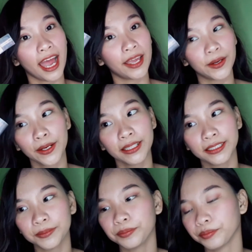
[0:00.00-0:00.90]

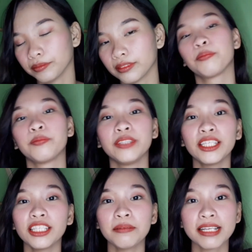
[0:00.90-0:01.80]
ayon.
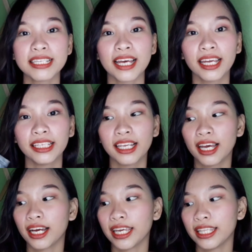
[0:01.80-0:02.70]
Dito naman sa
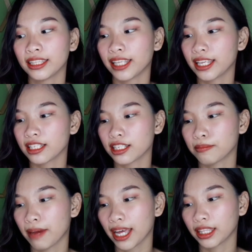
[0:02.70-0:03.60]
kanilang
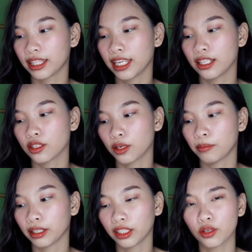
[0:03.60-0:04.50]
intense matte tin,
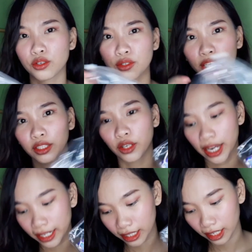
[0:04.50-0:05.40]
sobrang nagustuhan ko.
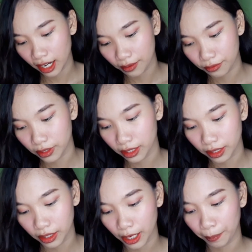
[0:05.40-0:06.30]
I really love
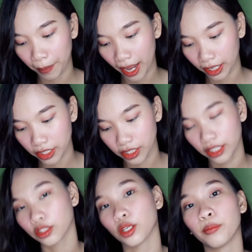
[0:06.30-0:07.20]
their
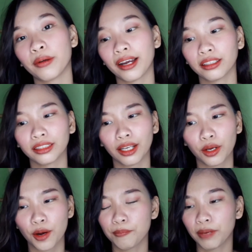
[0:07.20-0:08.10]
packaging. Sobrang
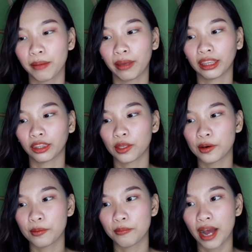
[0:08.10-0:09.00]
nag-complement
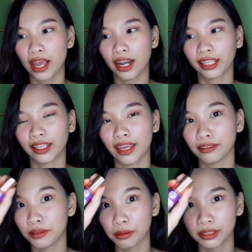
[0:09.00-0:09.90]
yung violet
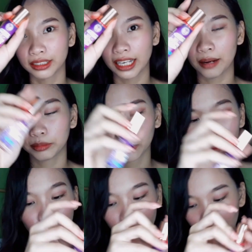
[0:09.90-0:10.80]
and gold cup.
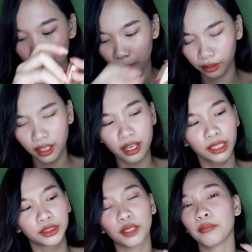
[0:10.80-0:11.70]
Sobrang cute.
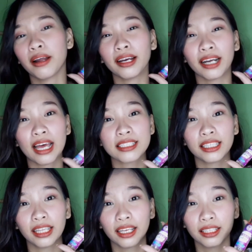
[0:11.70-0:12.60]
Sobrang
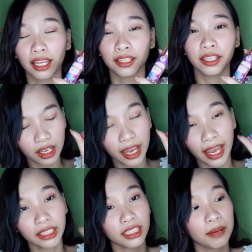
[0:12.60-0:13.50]
classy tignan.
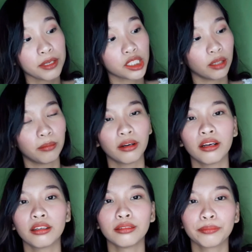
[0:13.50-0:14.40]
And grabe,
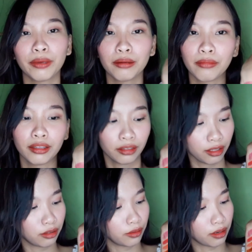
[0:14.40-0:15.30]
sobrang
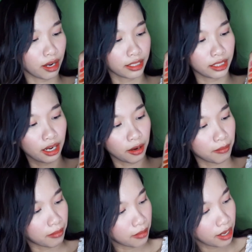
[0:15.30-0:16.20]
pigmented nung
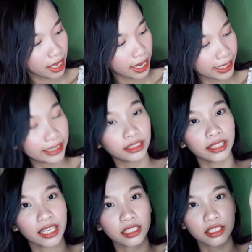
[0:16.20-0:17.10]
kanilang
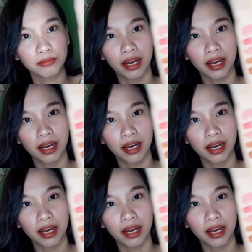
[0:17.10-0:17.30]
intense